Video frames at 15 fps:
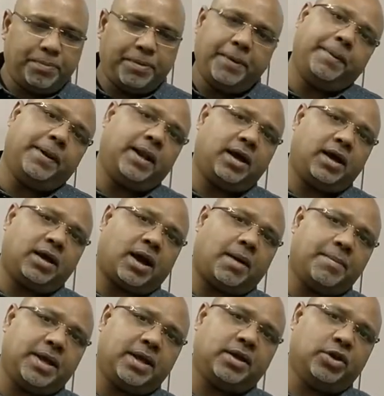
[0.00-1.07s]
जब नए
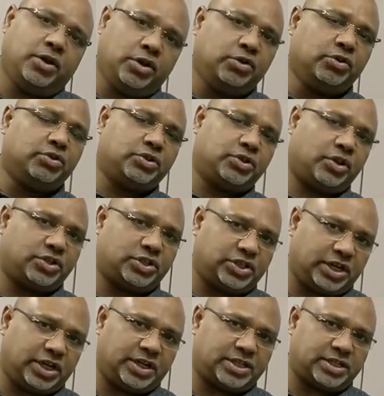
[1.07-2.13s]
लोग आपकी कलीसिया में
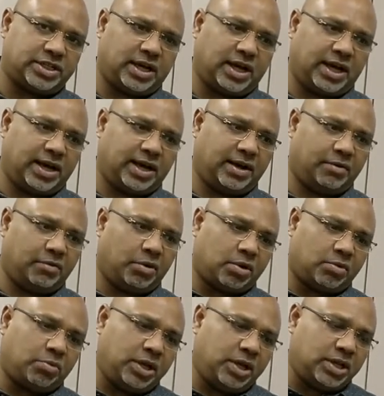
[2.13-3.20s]
आते हैं हमने ये
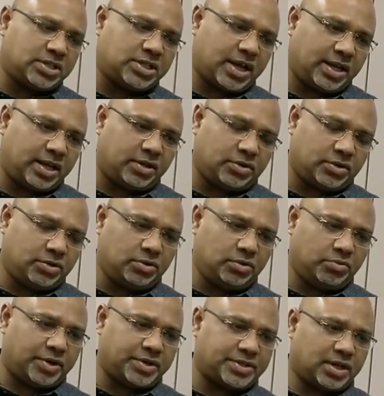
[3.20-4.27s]
करने का निश्चय
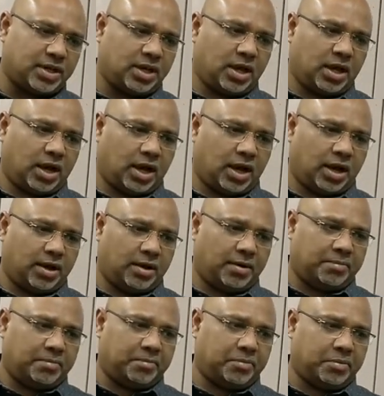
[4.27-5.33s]
किया था
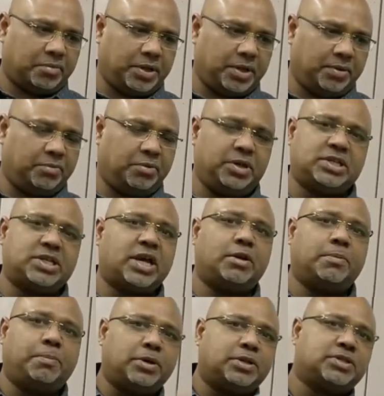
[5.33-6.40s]
आ, हमने वहाँ पर कुछ
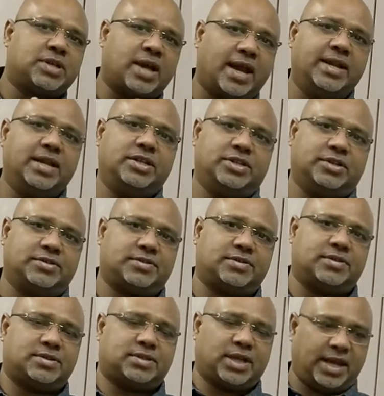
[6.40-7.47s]
चिन्हों को रखने का
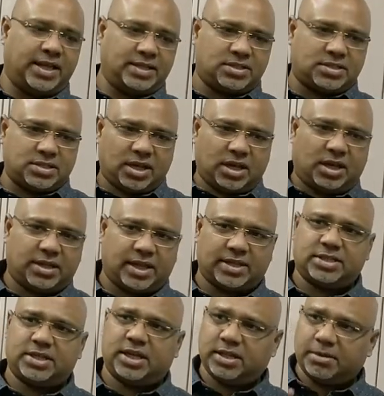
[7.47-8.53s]
निर्णय लिया था
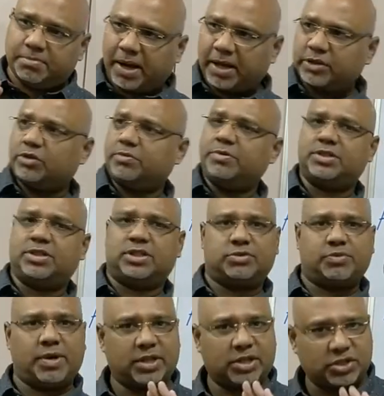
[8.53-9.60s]
कि बाथरूम इस तरफ है
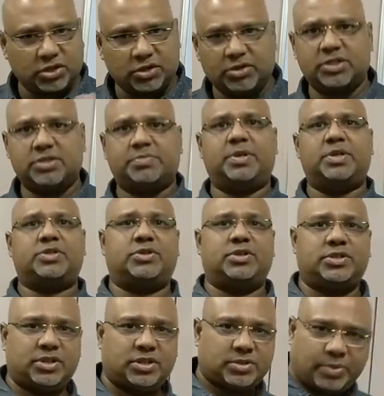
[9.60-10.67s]
और बच्चों की सेवकाई
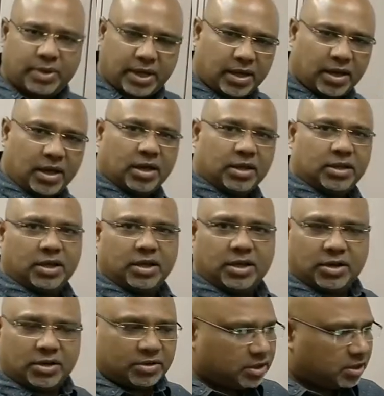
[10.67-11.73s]
इस तरफ है
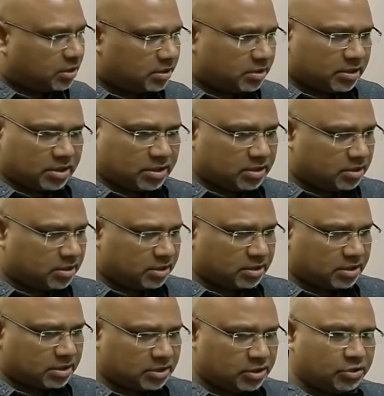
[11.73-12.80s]
और जवानों की सेवका
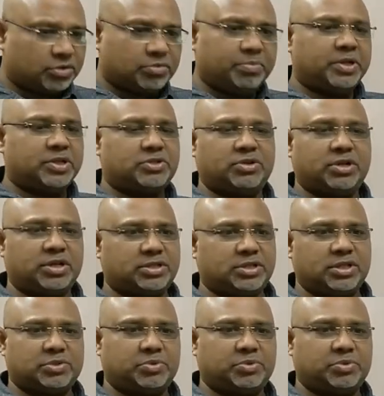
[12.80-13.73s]
इस ओर होती है